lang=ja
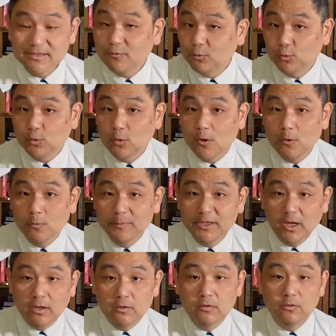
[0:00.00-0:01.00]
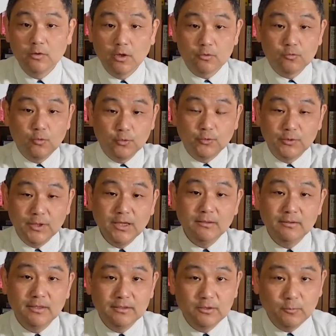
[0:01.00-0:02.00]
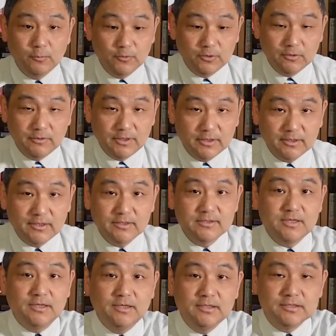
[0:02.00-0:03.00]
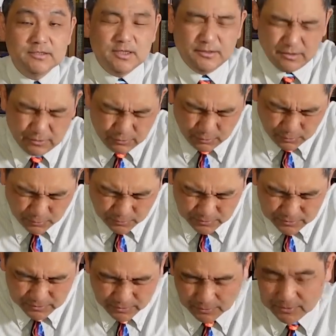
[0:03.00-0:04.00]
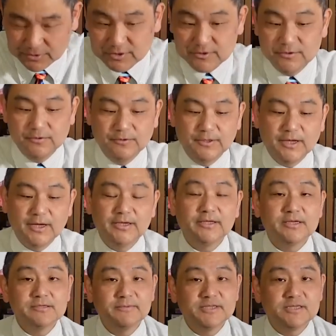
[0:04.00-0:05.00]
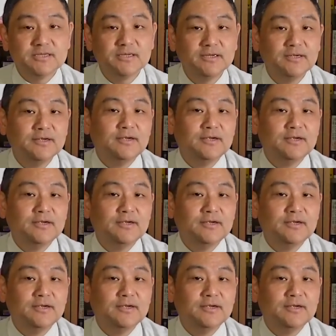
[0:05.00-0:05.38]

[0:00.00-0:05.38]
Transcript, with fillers: この動画を見てなるほどねなんて思ってくれたらぜひチャンネル登録よろしくお願いいたします。